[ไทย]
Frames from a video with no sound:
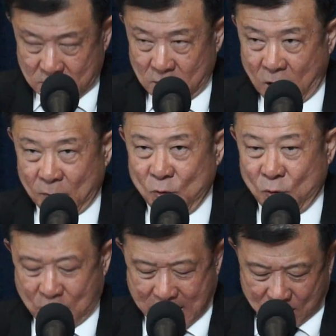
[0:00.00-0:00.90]
รอง
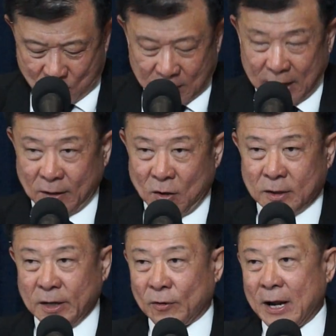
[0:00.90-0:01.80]
ผู้ว่าคนนั้นก็
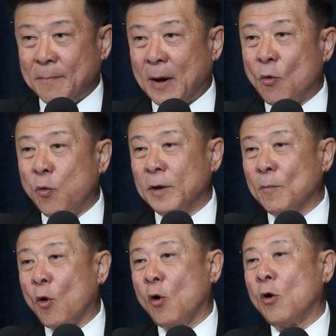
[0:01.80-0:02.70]
เที่ยวได้มาคุยโม